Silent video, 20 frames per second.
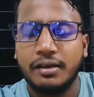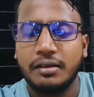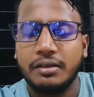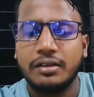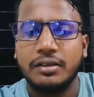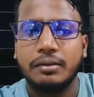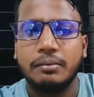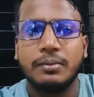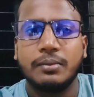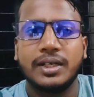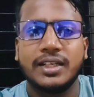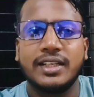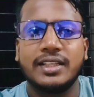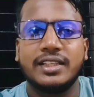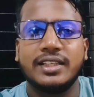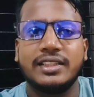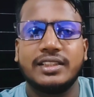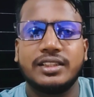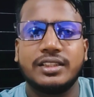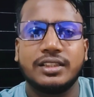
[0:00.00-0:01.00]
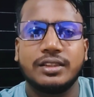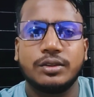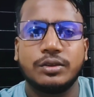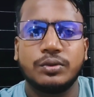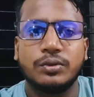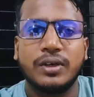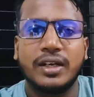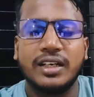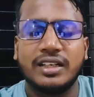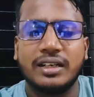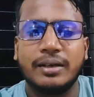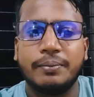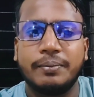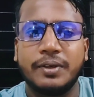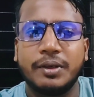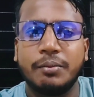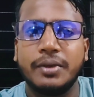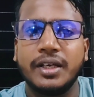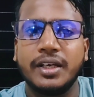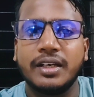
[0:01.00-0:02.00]
বাংলাদেশ ওয়ার্ল্ড কাপ টিমে
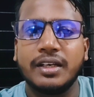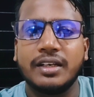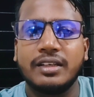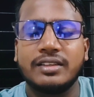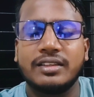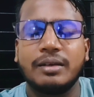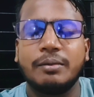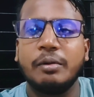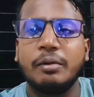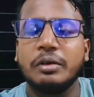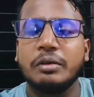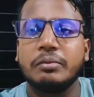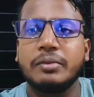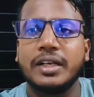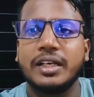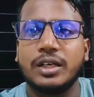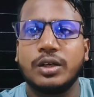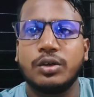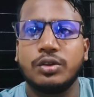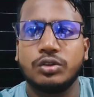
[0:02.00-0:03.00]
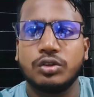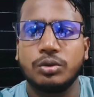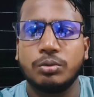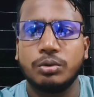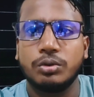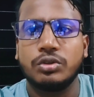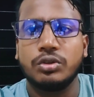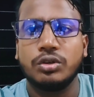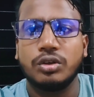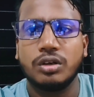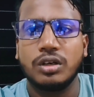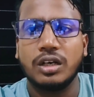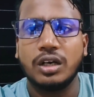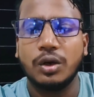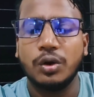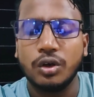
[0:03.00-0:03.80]
তামিল দলকে অন্তর্ভুক্ত করা হোক